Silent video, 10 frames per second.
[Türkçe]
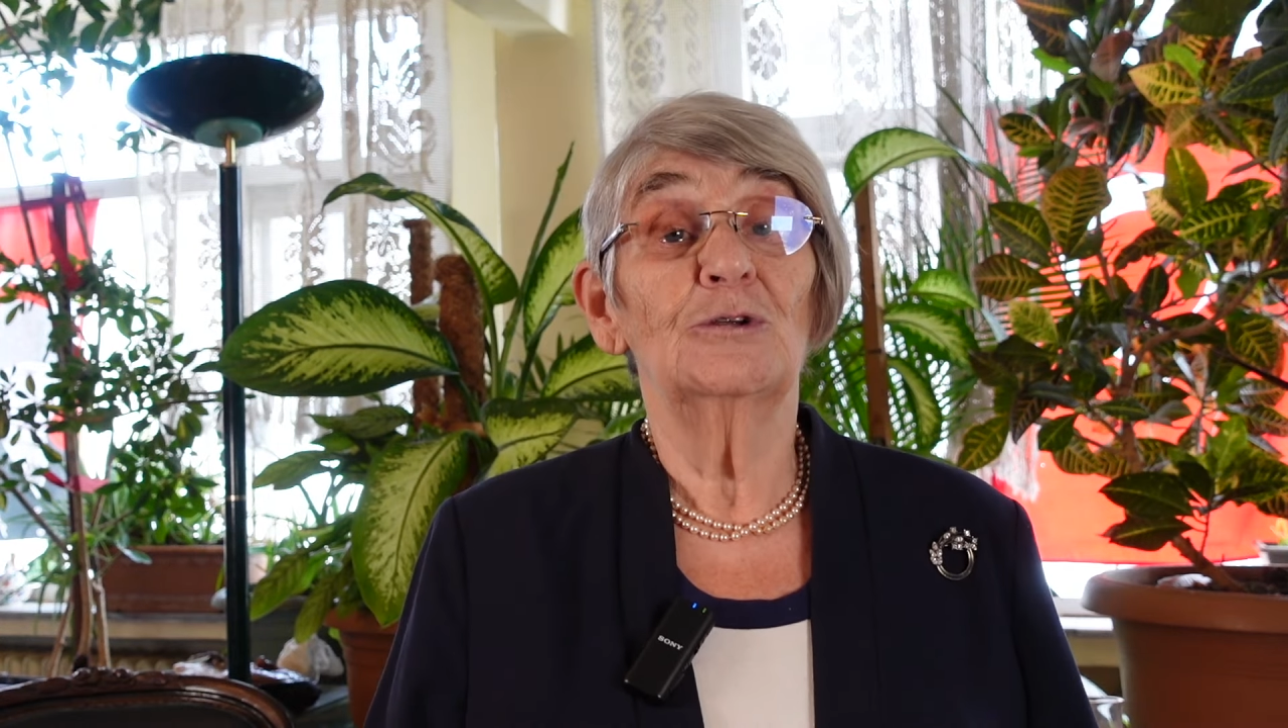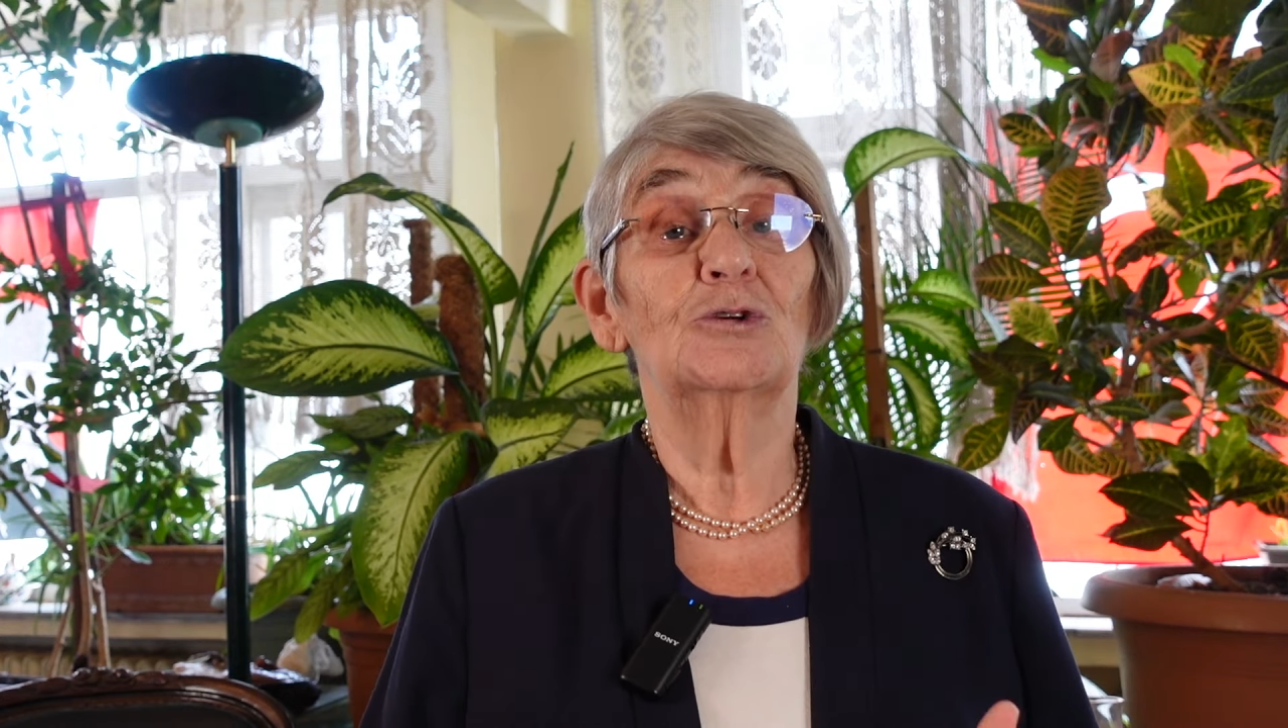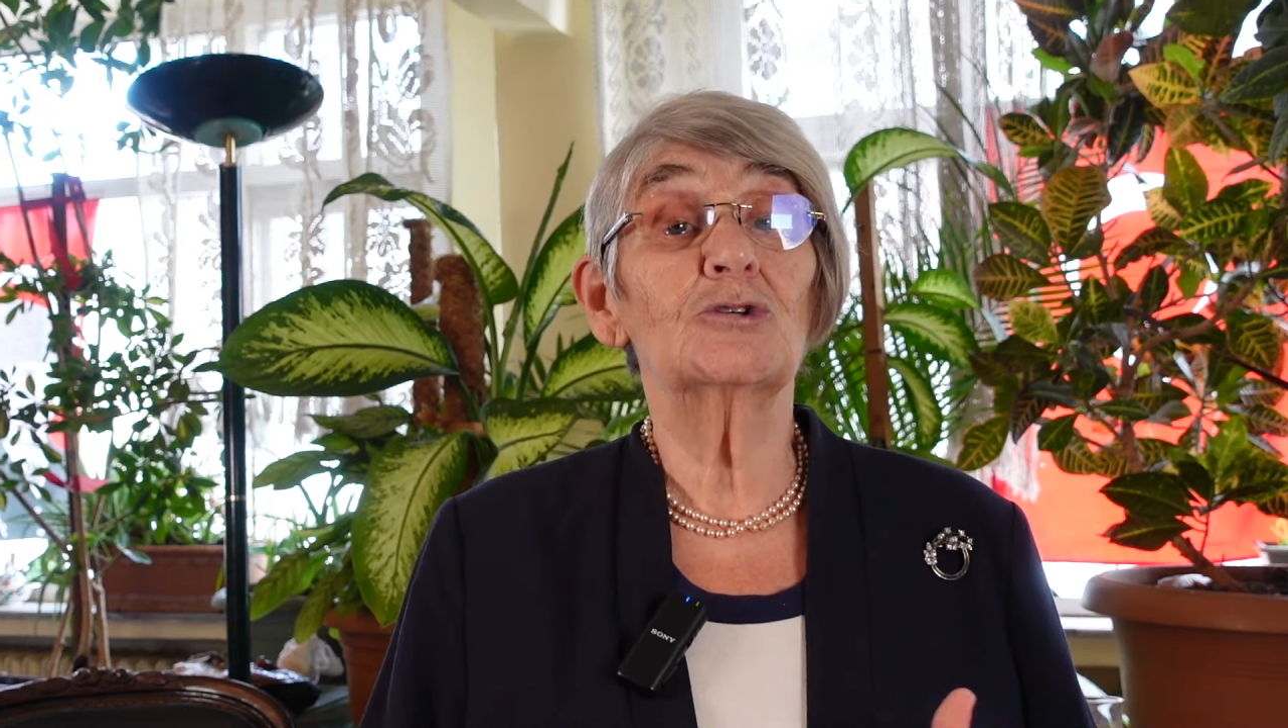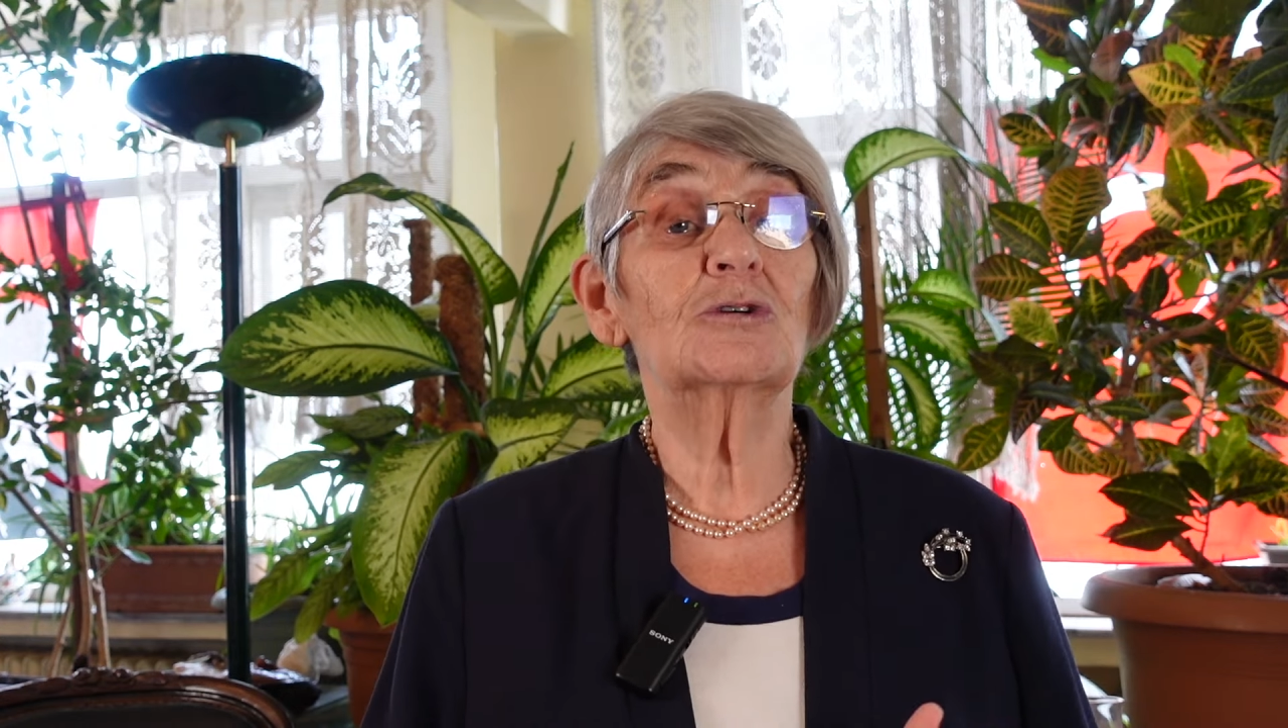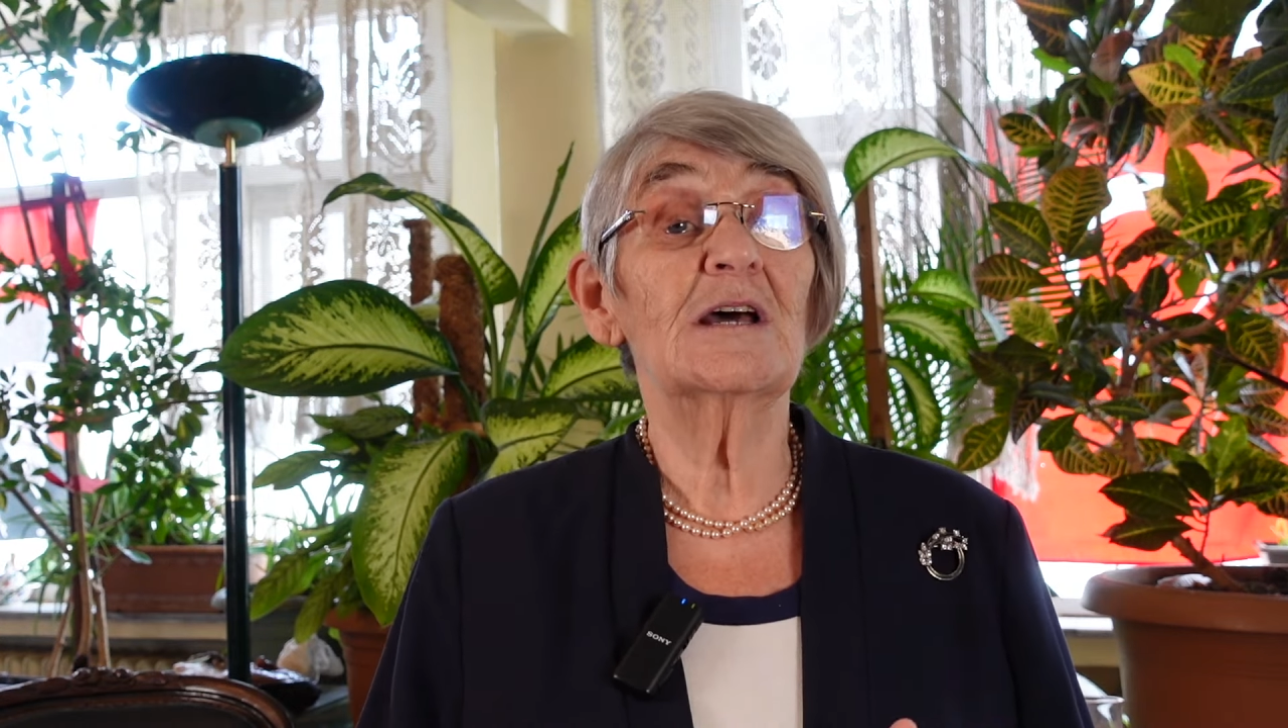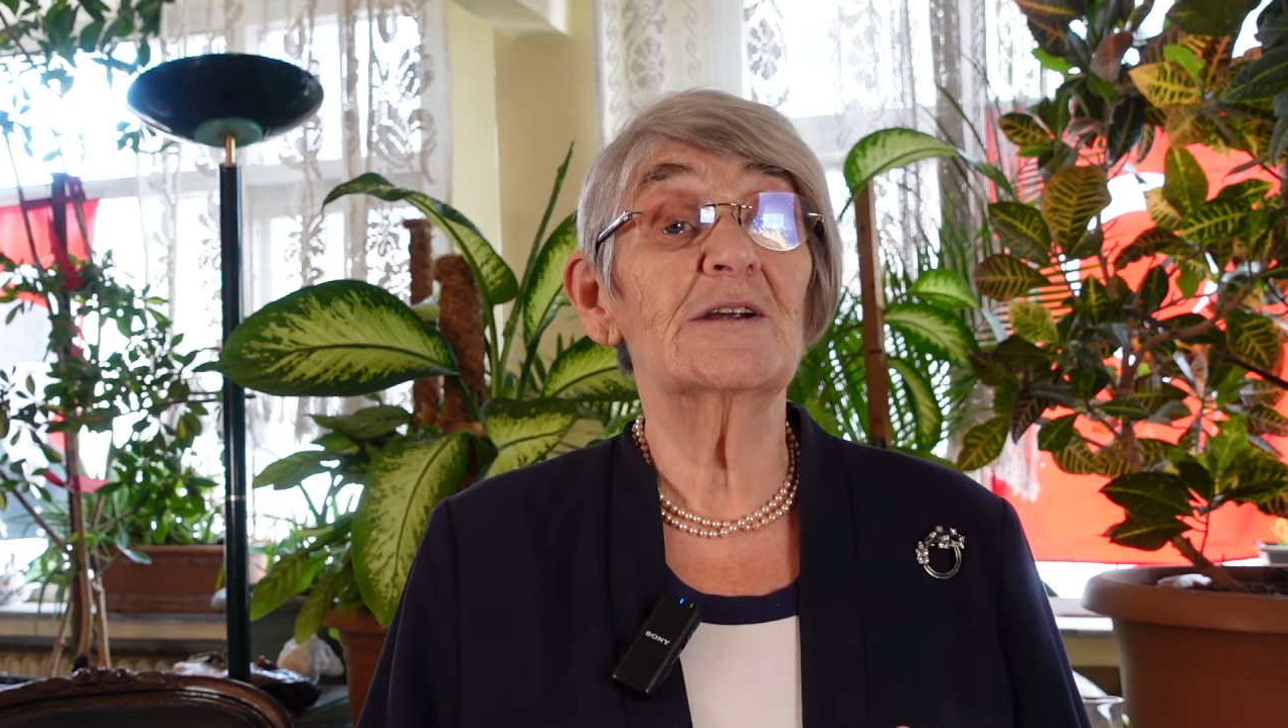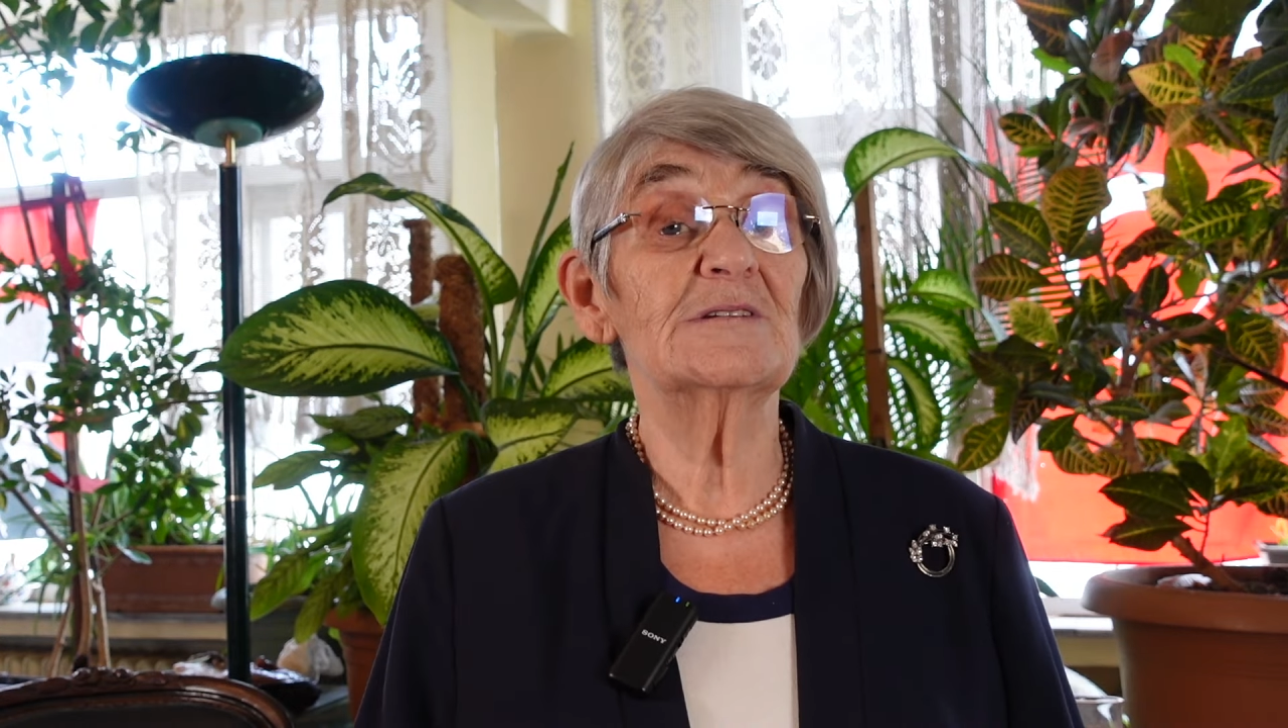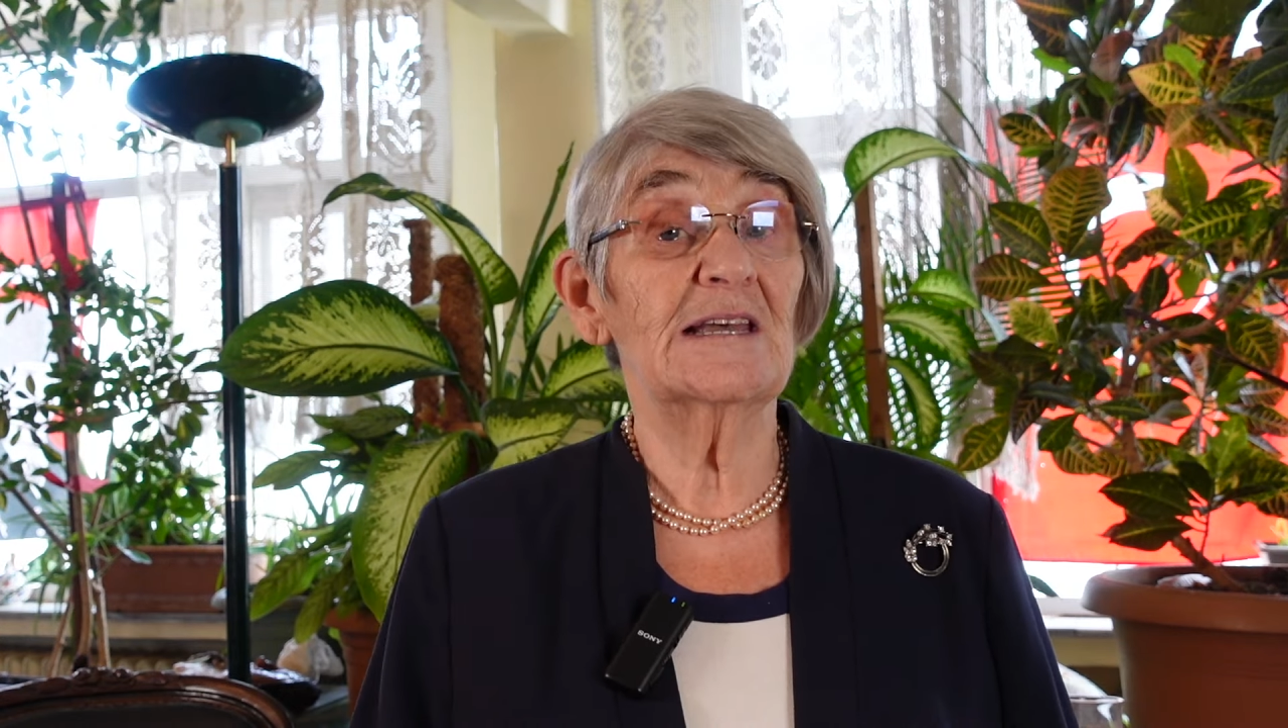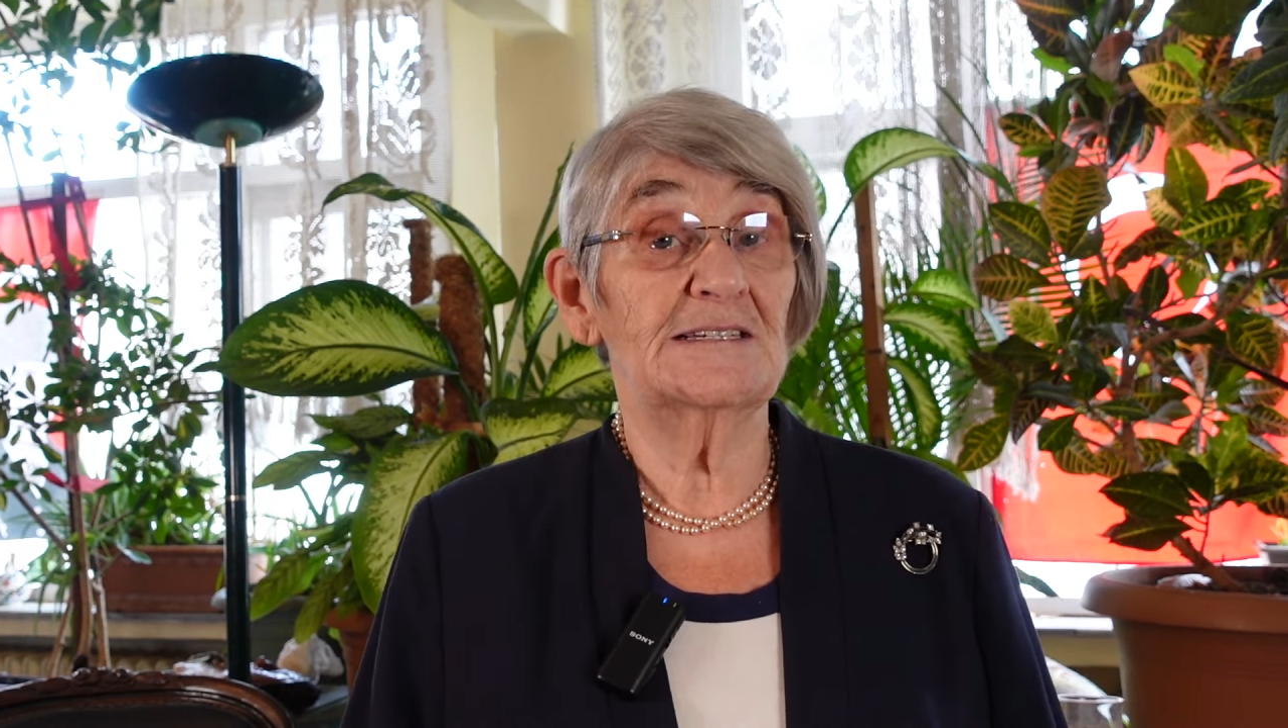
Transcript: çocuklarımıza